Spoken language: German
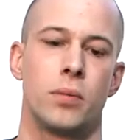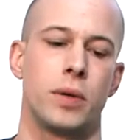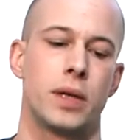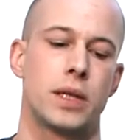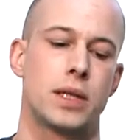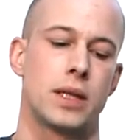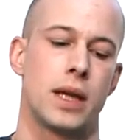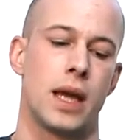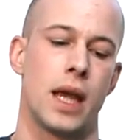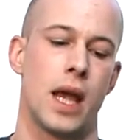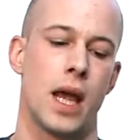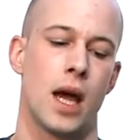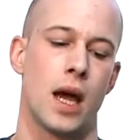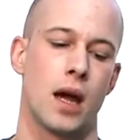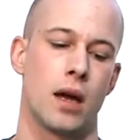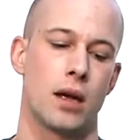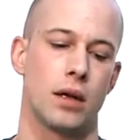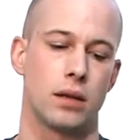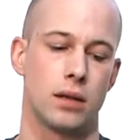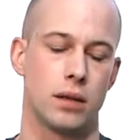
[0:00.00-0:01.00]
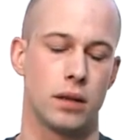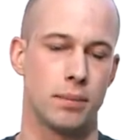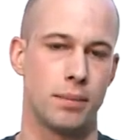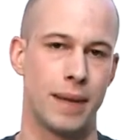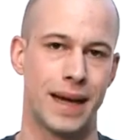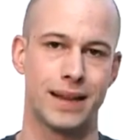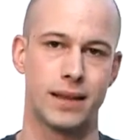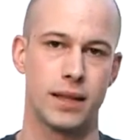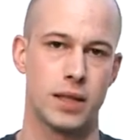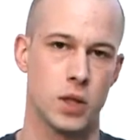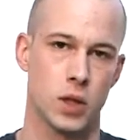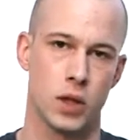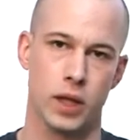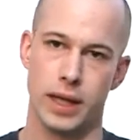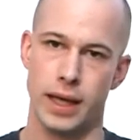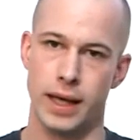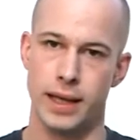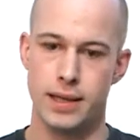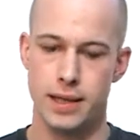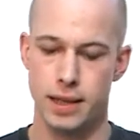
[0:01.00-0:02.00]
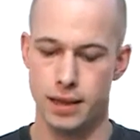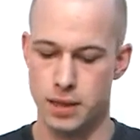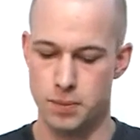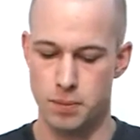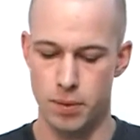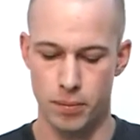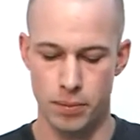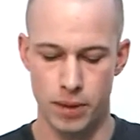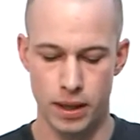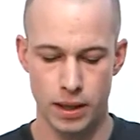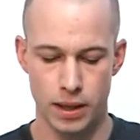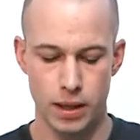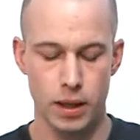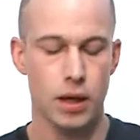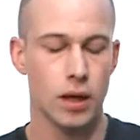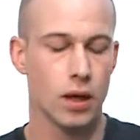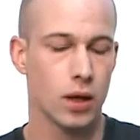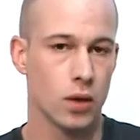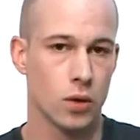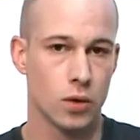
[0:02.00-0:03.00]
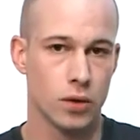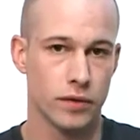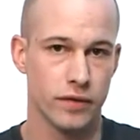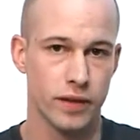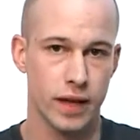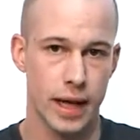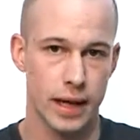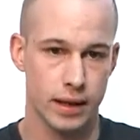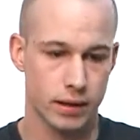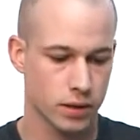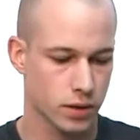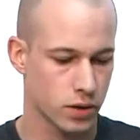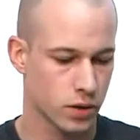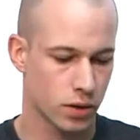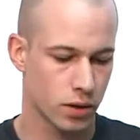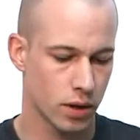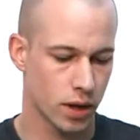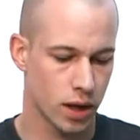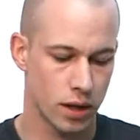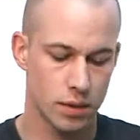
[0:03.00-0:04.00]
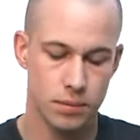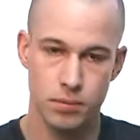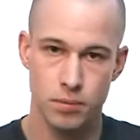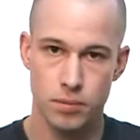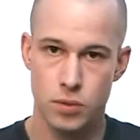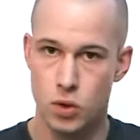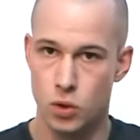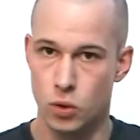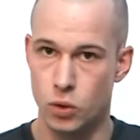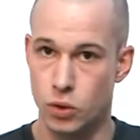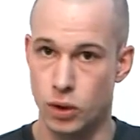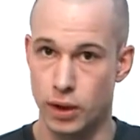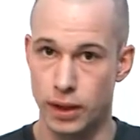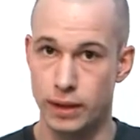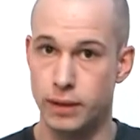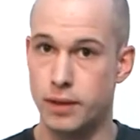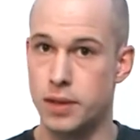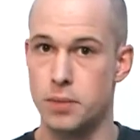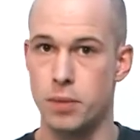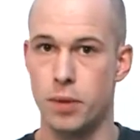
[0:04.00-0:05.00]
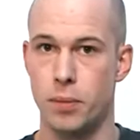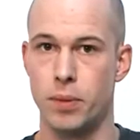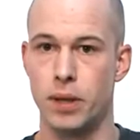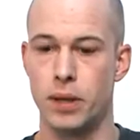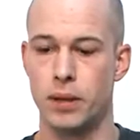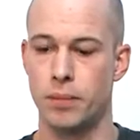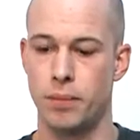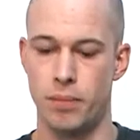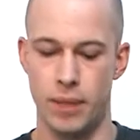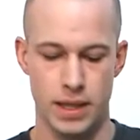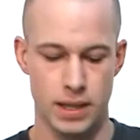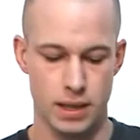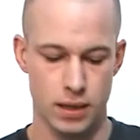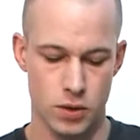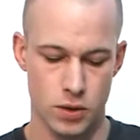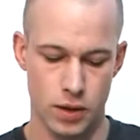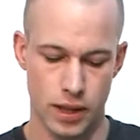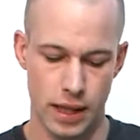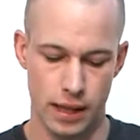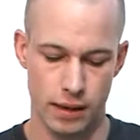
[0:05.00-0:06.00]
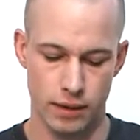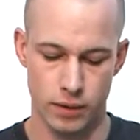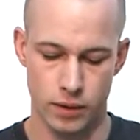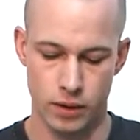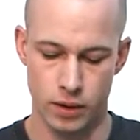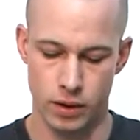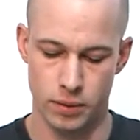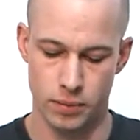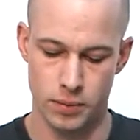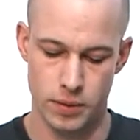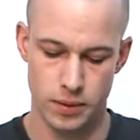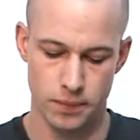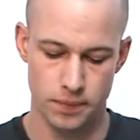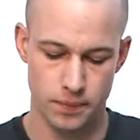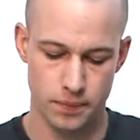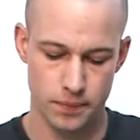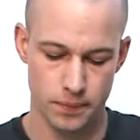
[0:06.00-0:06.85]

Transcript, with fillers: ob jetzt eher mattes oder glänzendes Papier oder vielleicht auch sogar strukturiertes Papier besser zur Geltung kommt.